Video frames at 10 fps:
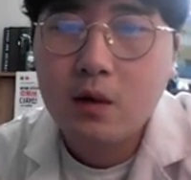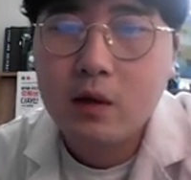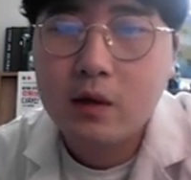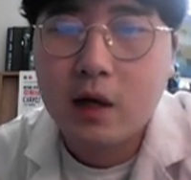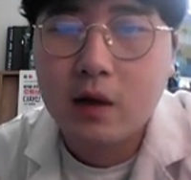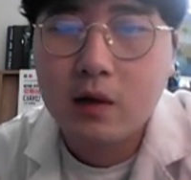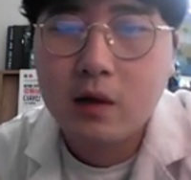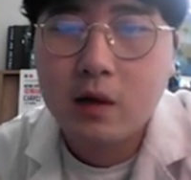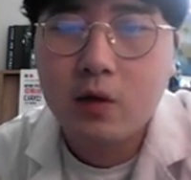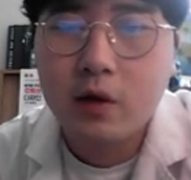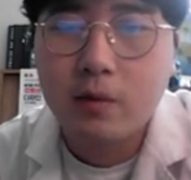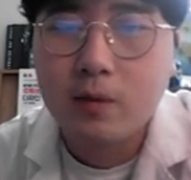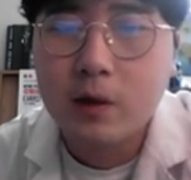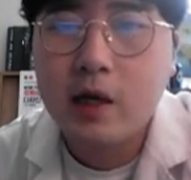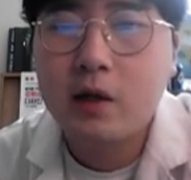자, 이거는
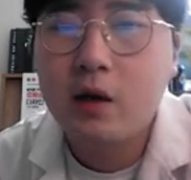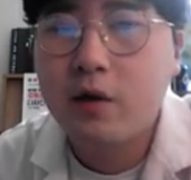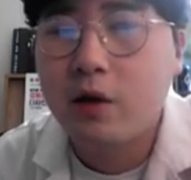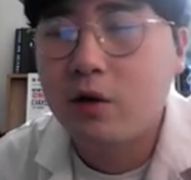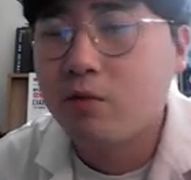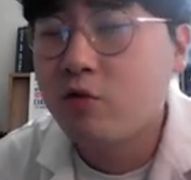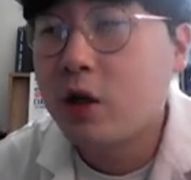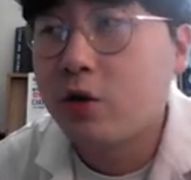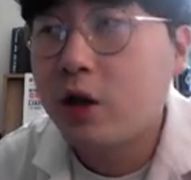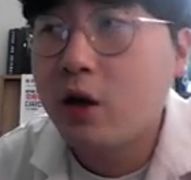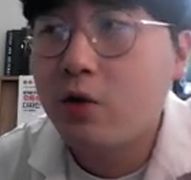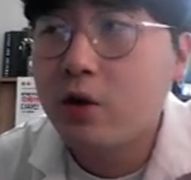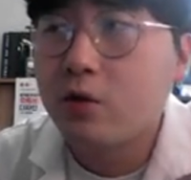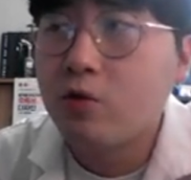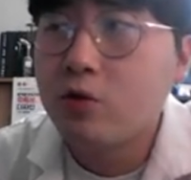그냥 틀렸어요. 이건 문제가 어떻게
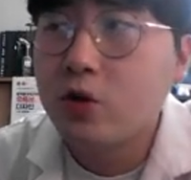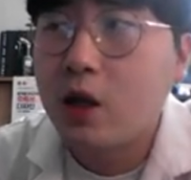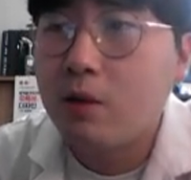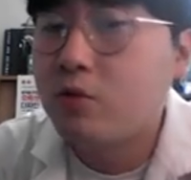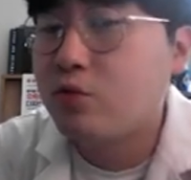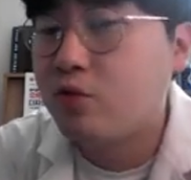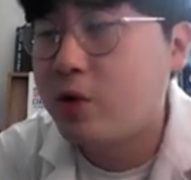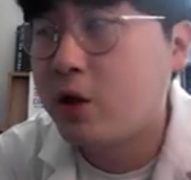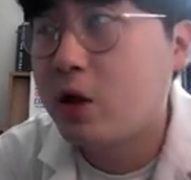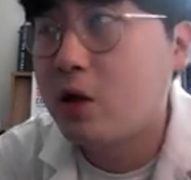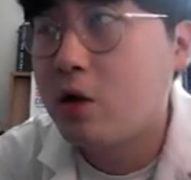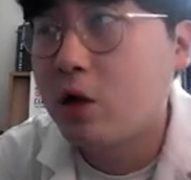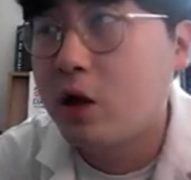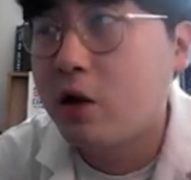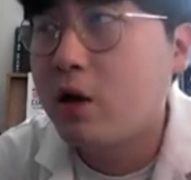나오든 곤충이 대부분 무변태 특성이
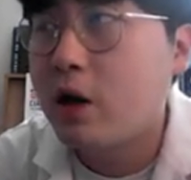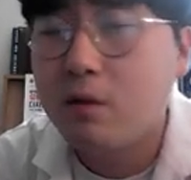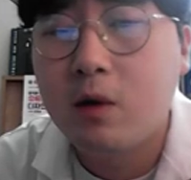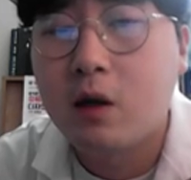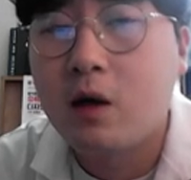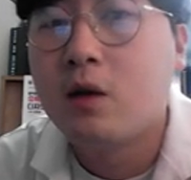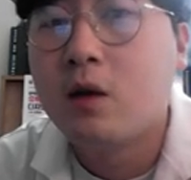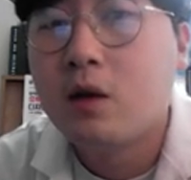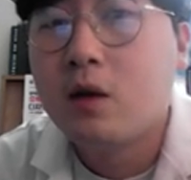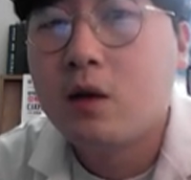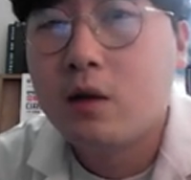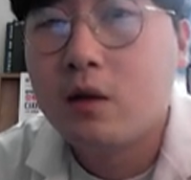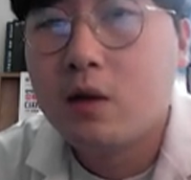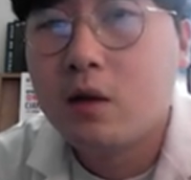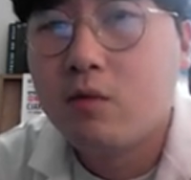있나요? 아닙니다.
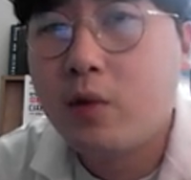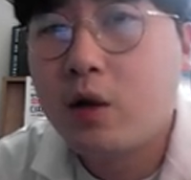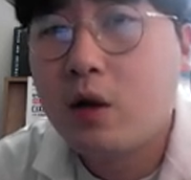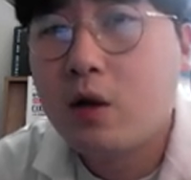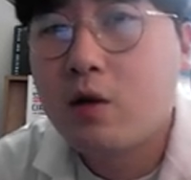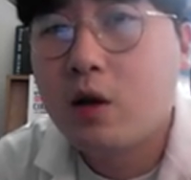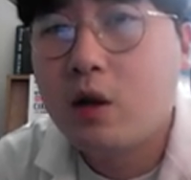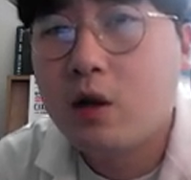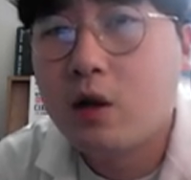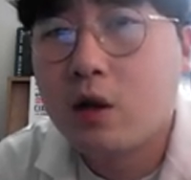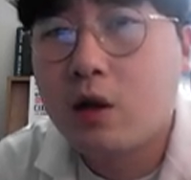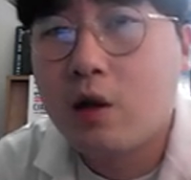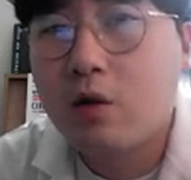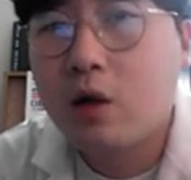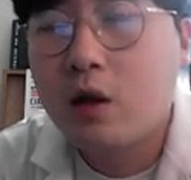무변태 특성이 있는
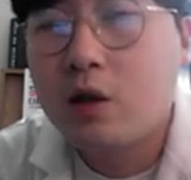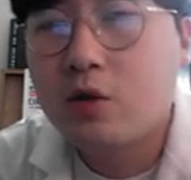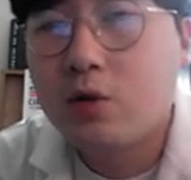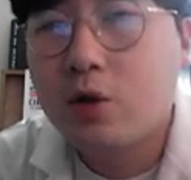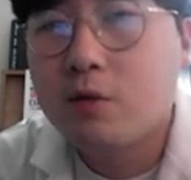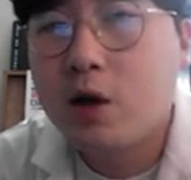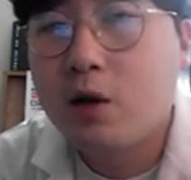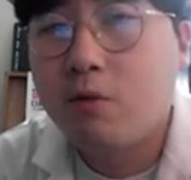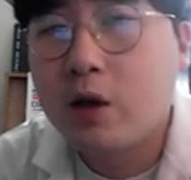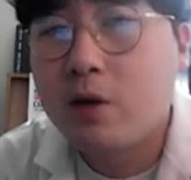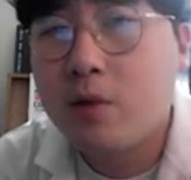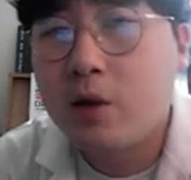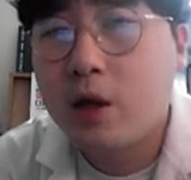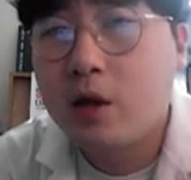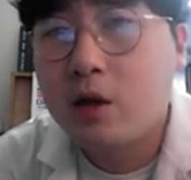단순한 해충도 있지만 완전
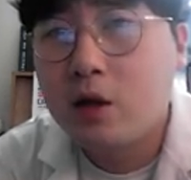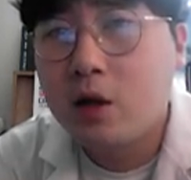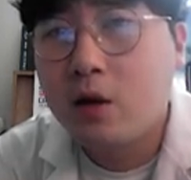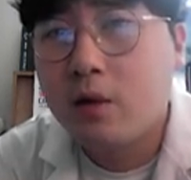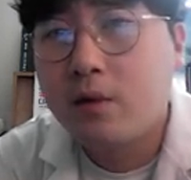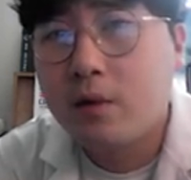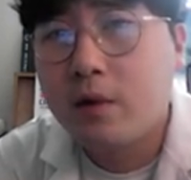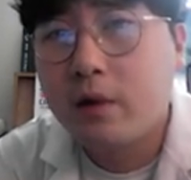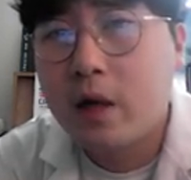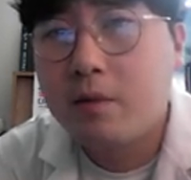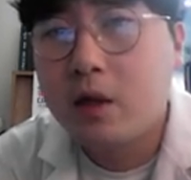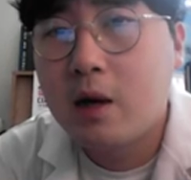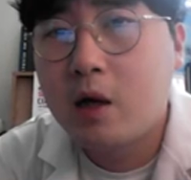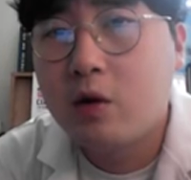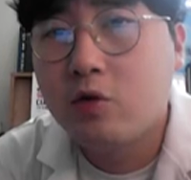변태인 나비,
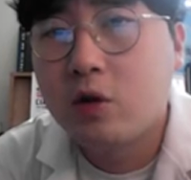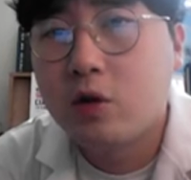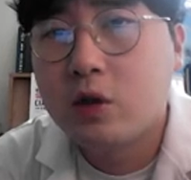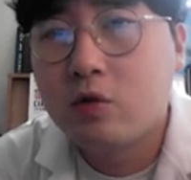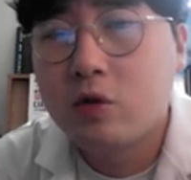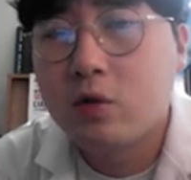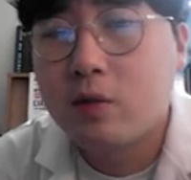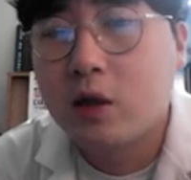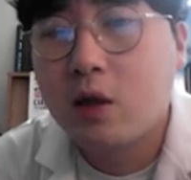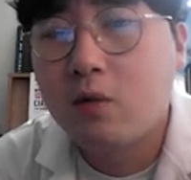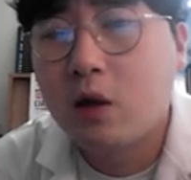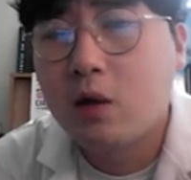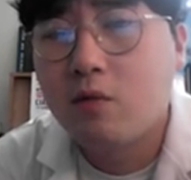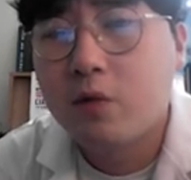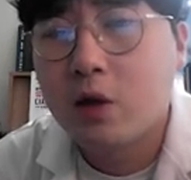나방류 이런 친구들도 많기 때문에
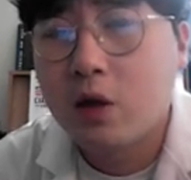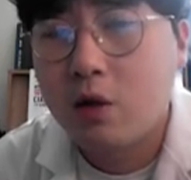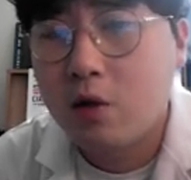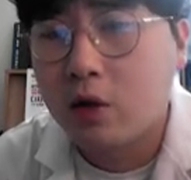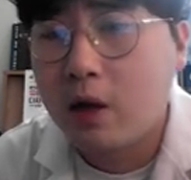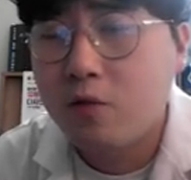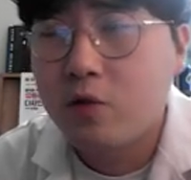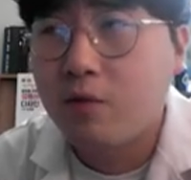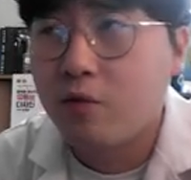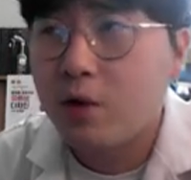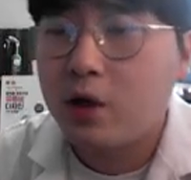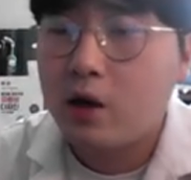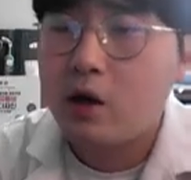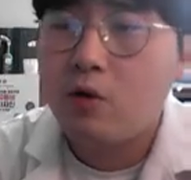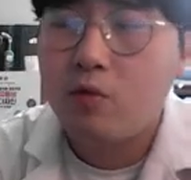무변태 특성, 대부분이
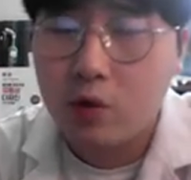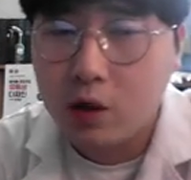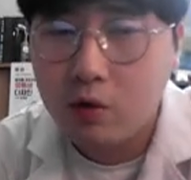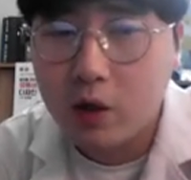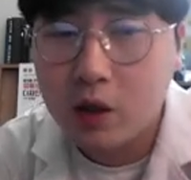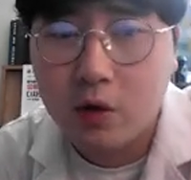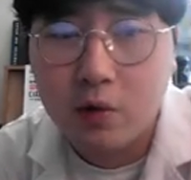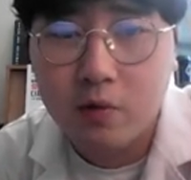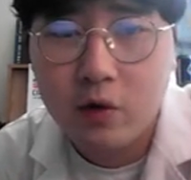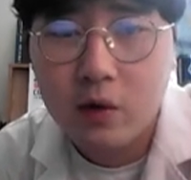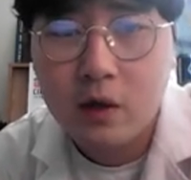무변태다라고 보기는 굉장히 어렵습니다.